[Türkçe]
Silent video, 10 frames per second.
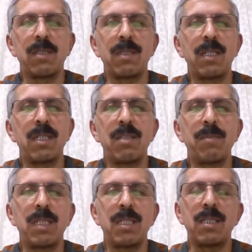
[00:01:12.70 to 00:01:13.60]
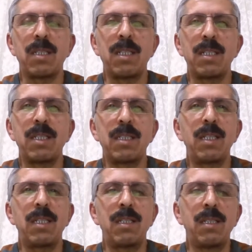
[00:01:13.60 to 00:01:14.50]
sadece medreselerde
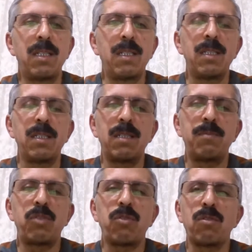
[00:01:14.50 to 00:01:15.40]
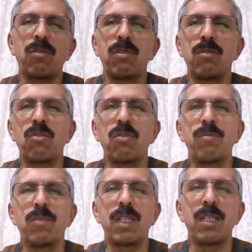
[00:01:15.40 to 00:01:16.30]
değil birçok
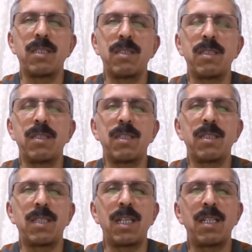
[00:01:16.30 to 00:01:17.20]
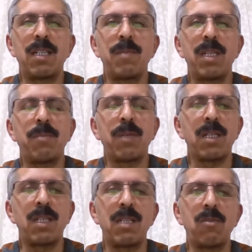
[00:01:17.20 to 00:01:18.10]
kurumda gerileme
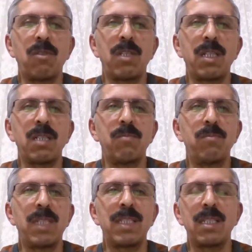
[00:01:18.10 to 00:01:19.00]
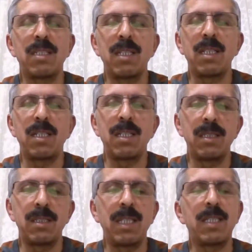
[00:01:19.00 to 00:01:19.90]
paralel olarak
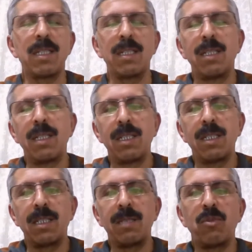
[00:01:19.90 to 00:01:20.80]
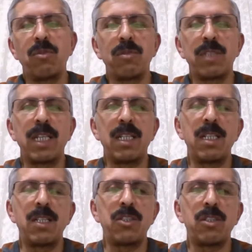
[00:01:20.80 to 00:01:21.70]
medreselerde de bu
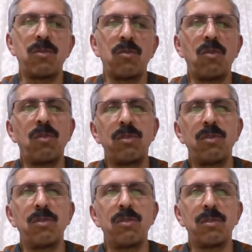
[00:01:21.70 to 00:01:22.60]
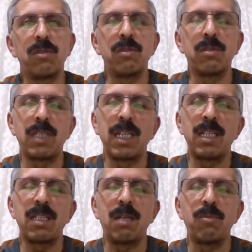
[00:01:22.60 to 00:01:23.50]
gerileyişin olduğu
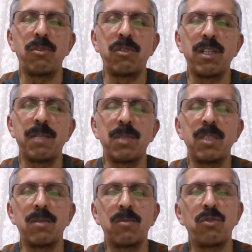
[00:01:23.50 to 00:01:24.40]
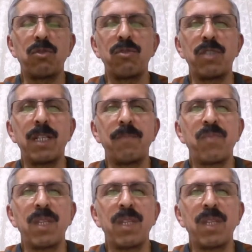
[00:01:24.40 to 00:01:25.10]
genel kabul gören bir düşünce.